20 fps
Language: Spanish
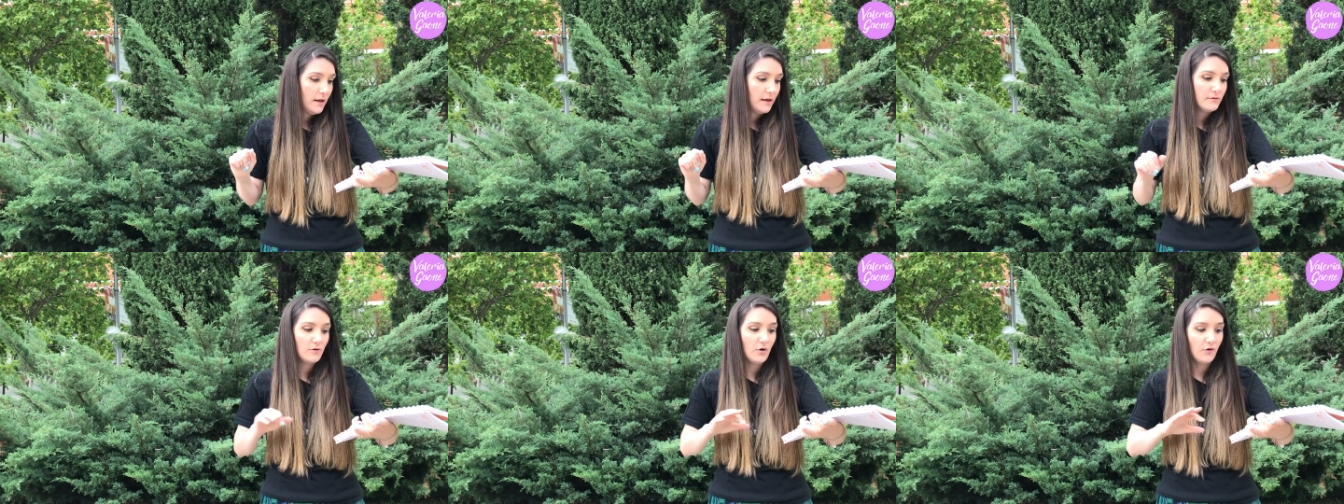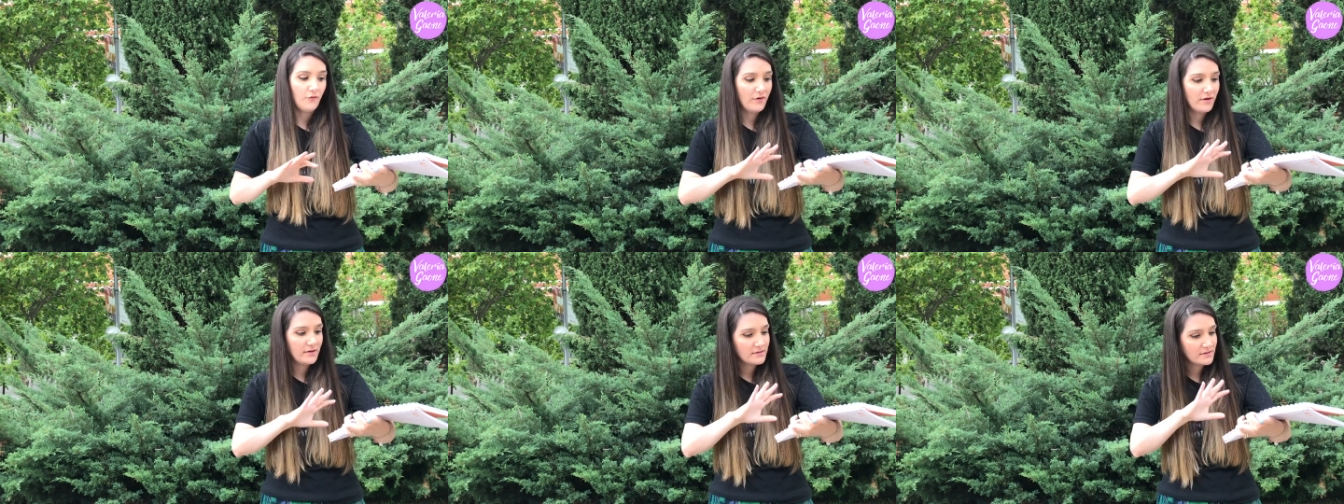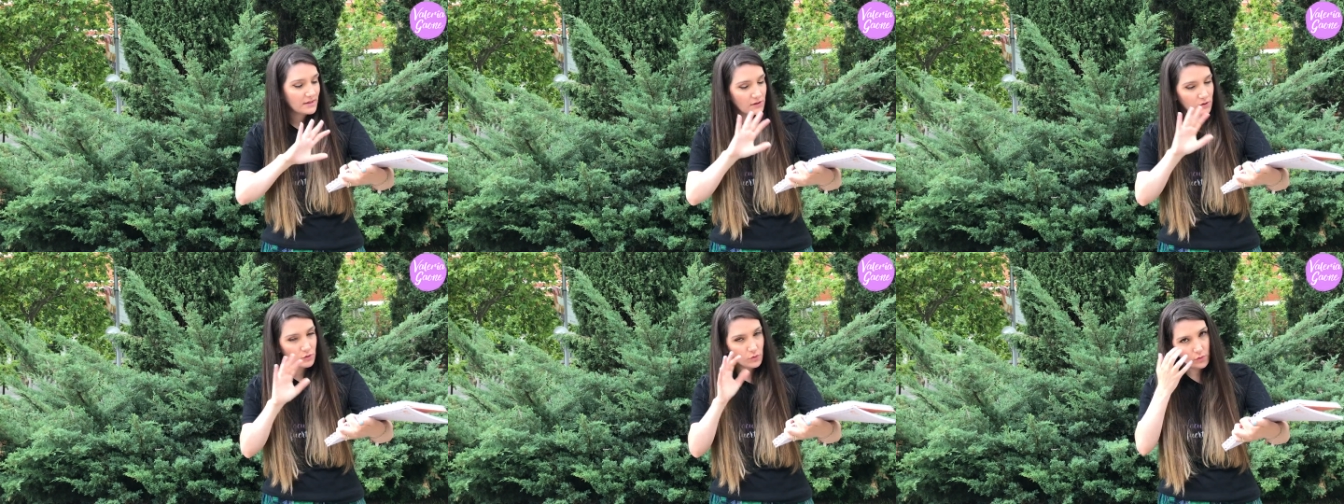No fue
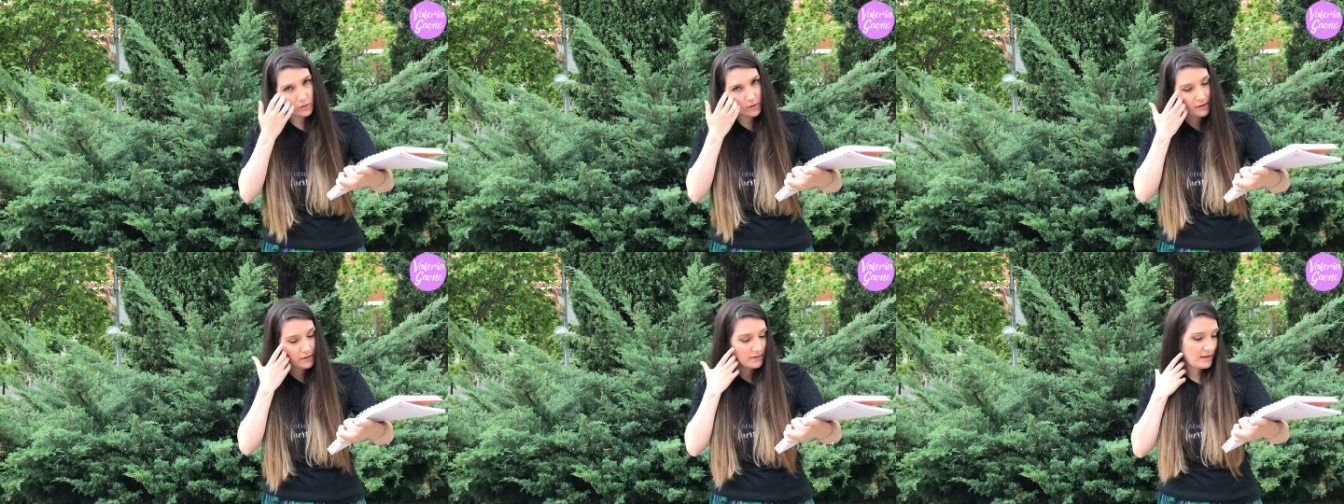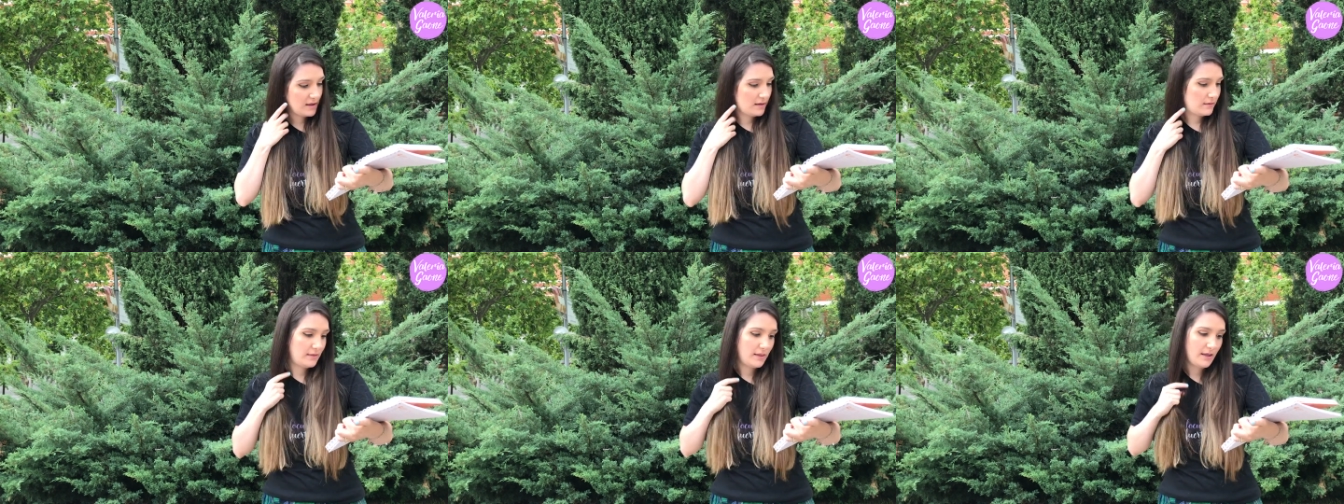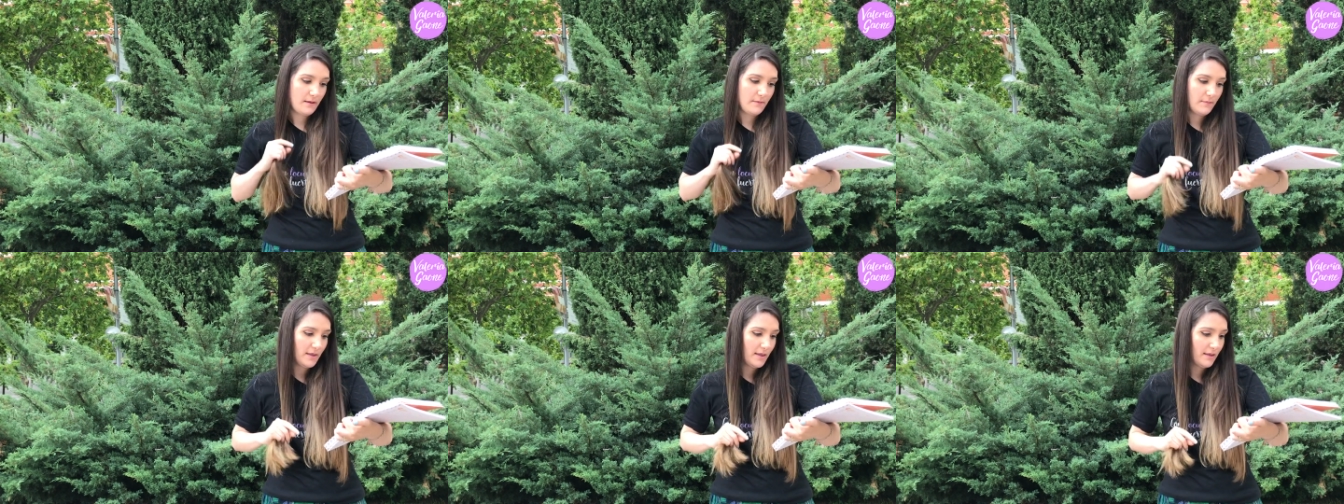sin duda
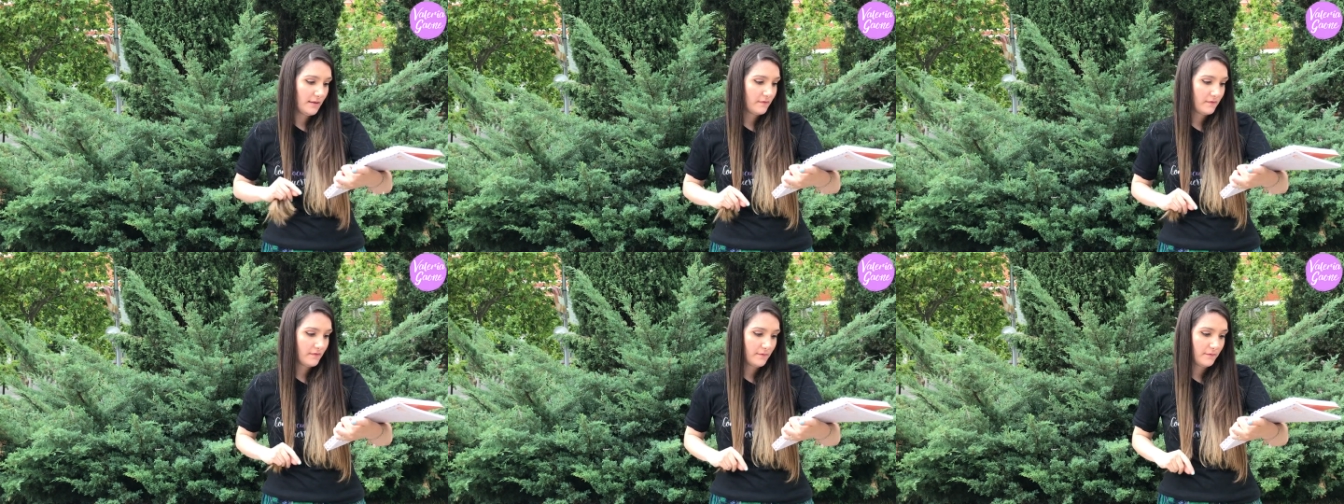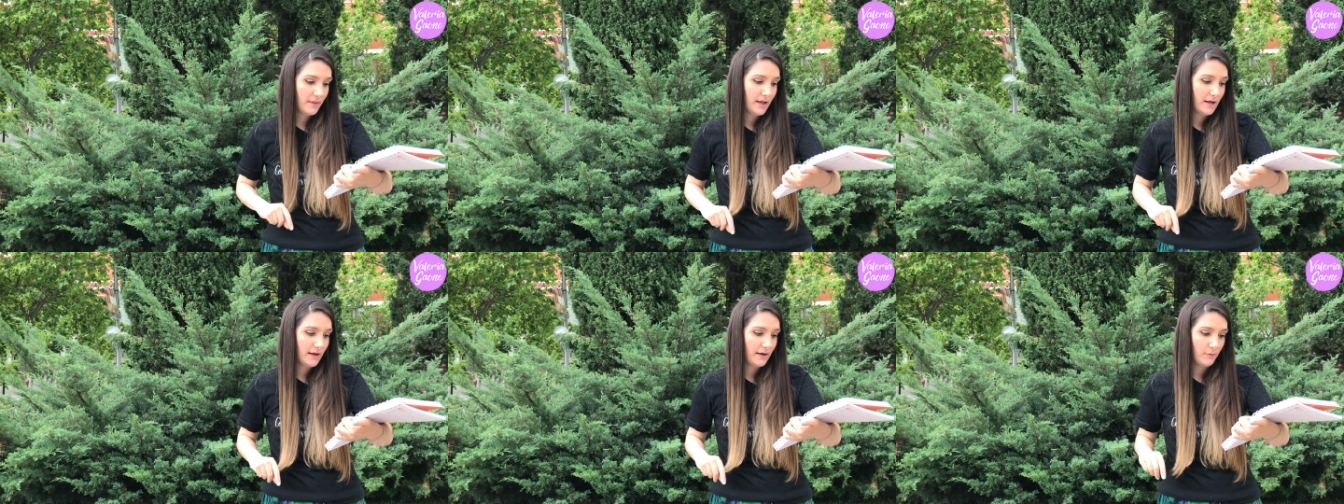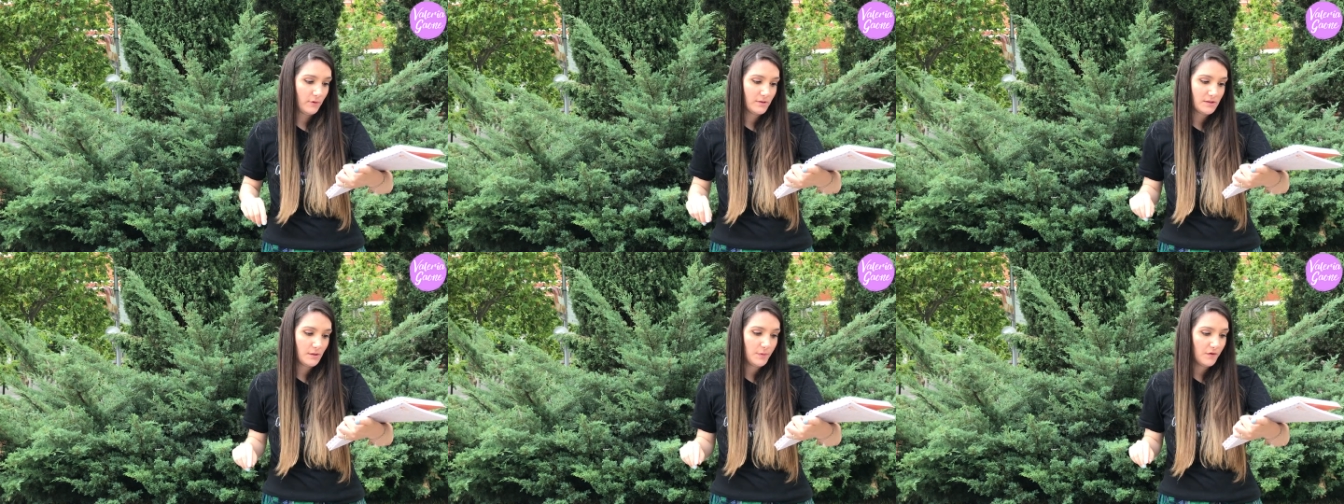de, mis
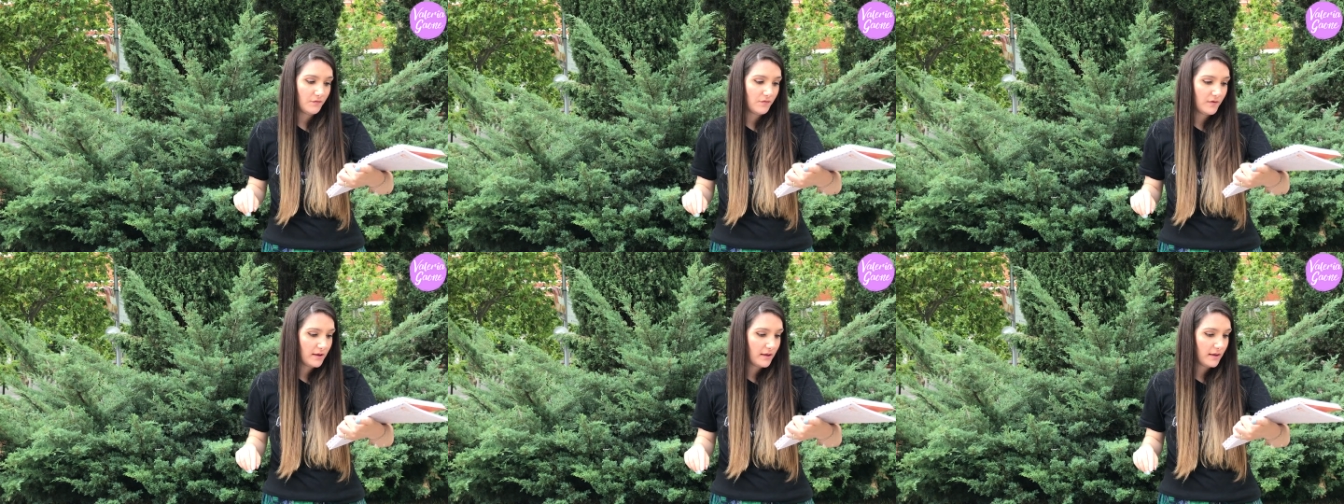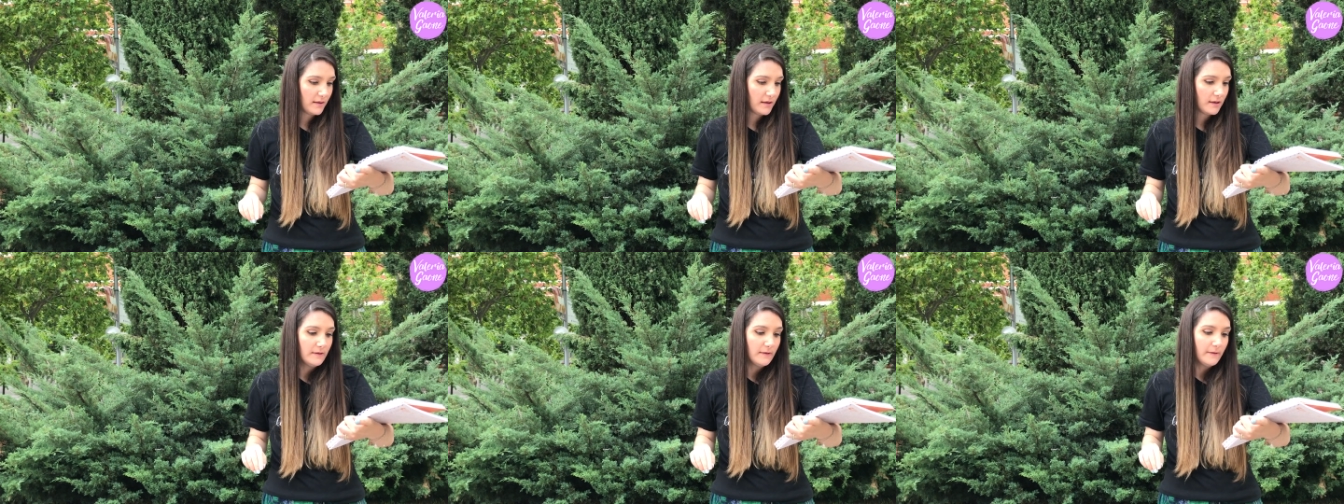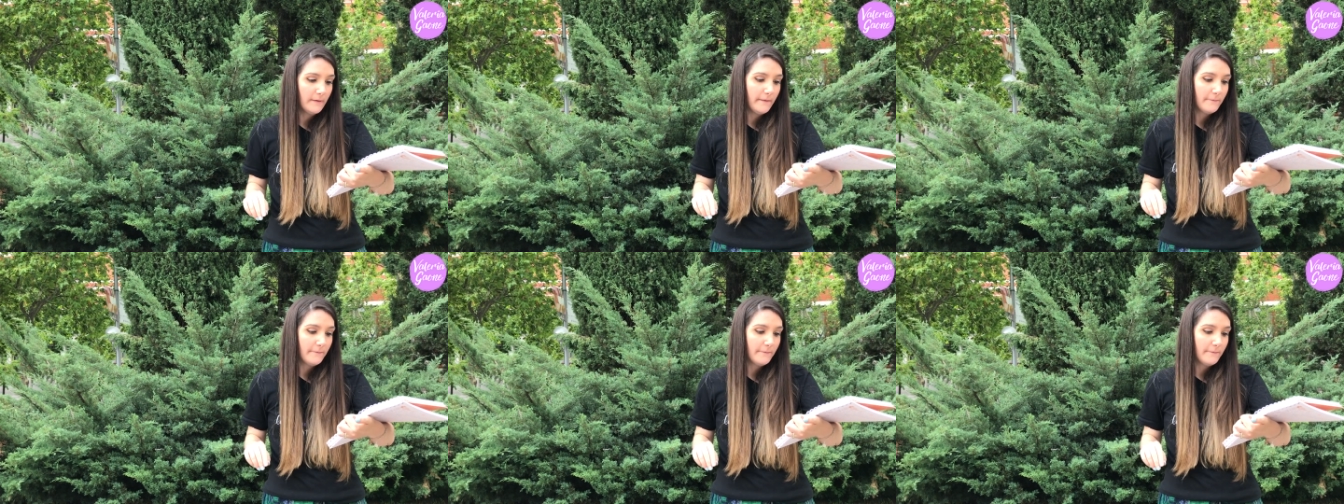nicaragüenses preferidas,